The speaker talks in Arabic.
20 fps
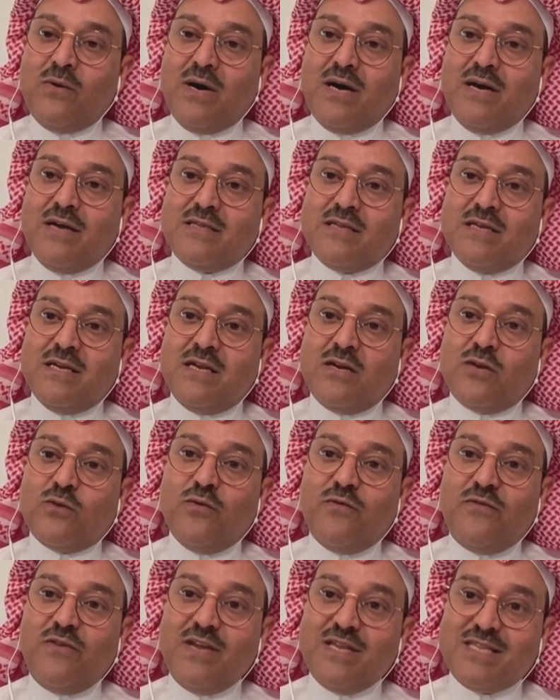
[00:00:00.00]
الواحد ان
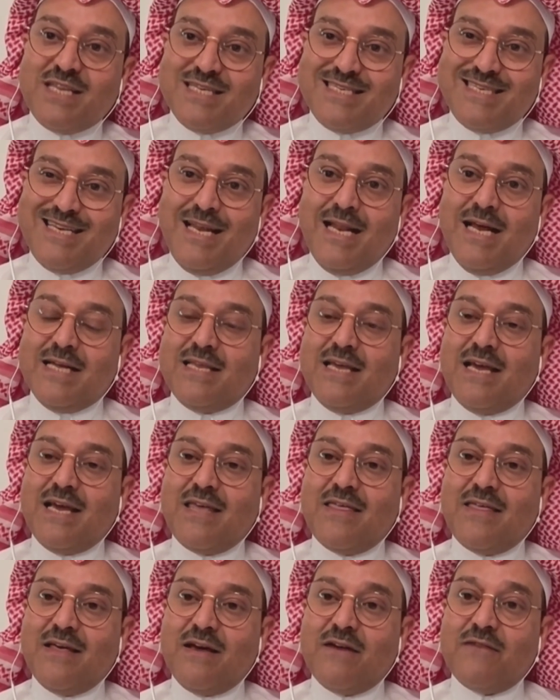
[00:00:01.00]
يكون فيه تسهيلات
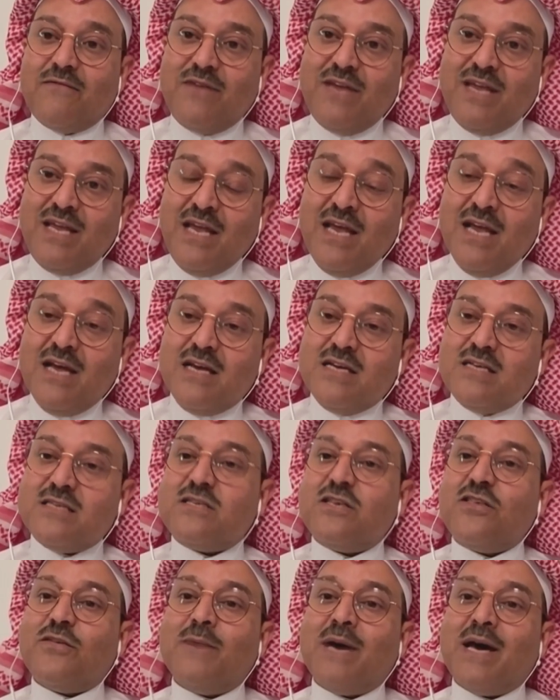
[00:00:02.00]
اكثر، فيه
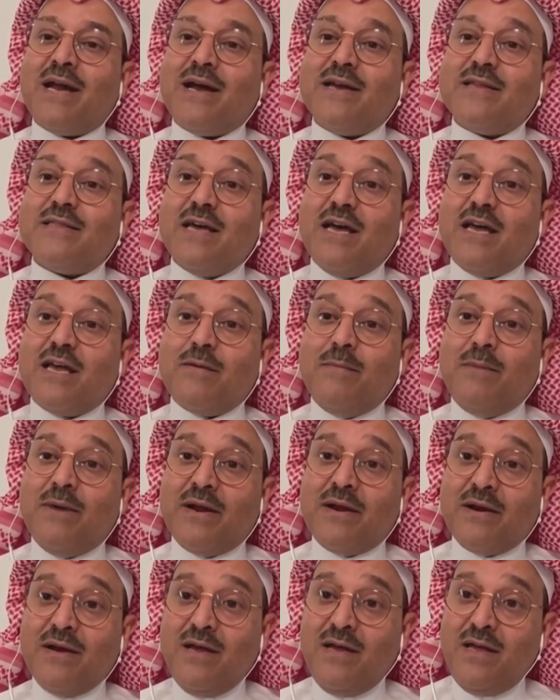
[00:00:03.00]
استثمارات
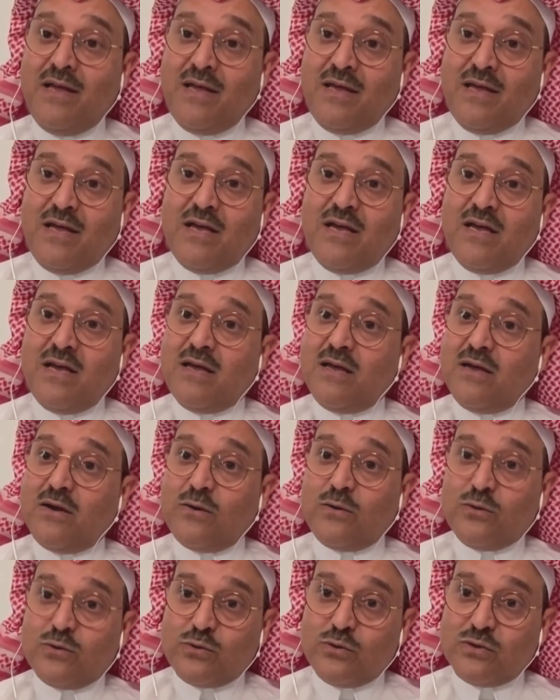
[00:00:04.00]
اكبر آه،
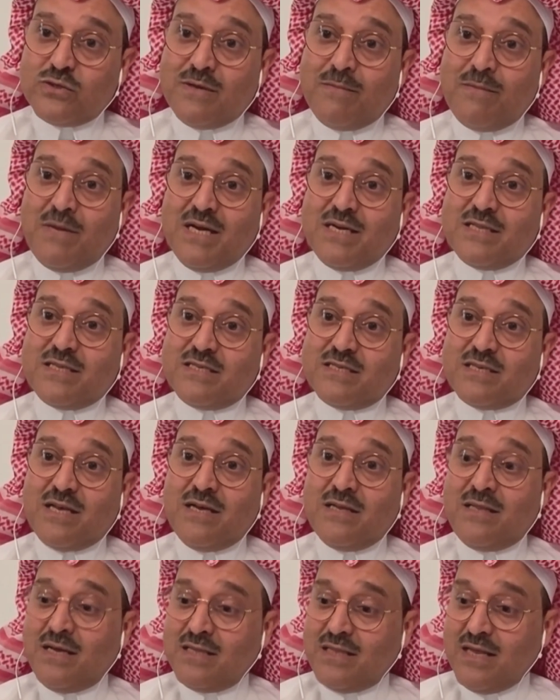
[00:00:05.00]
خصوصا
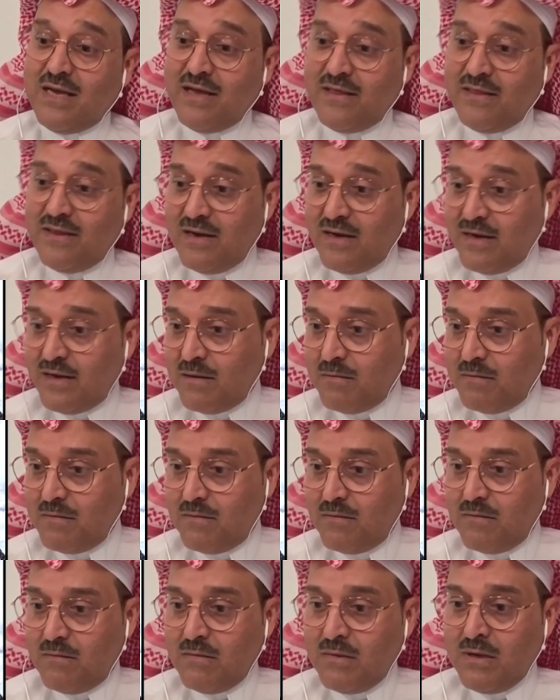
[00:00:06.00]
بالاقتصادات هذه لان
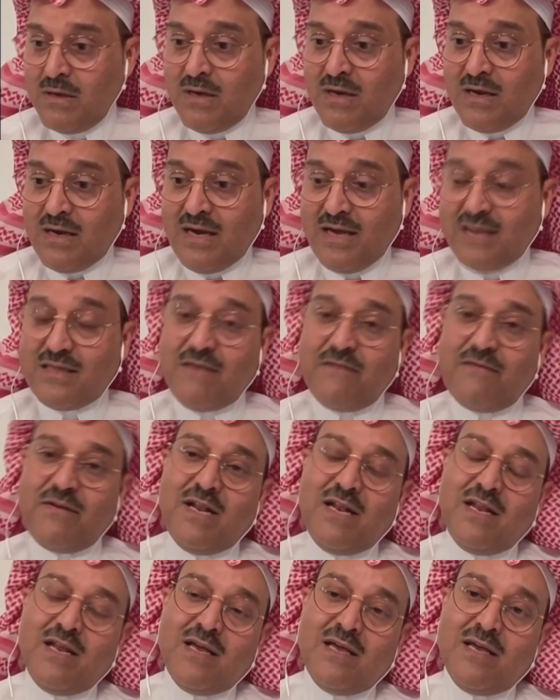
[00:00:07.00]
حتى
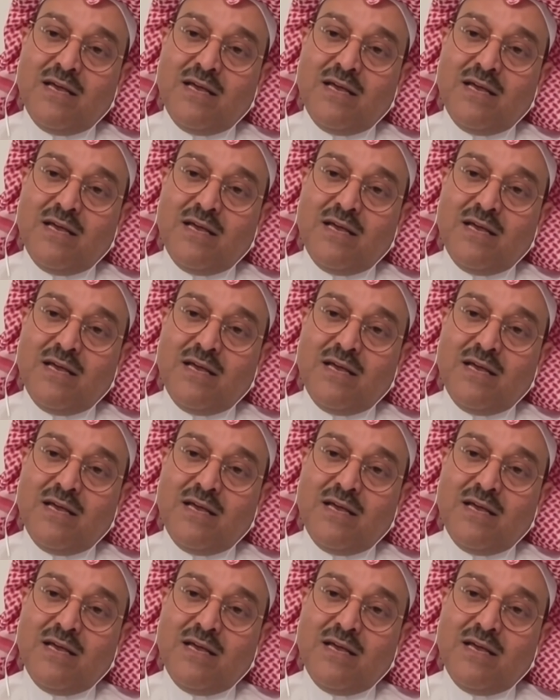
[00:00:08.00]
في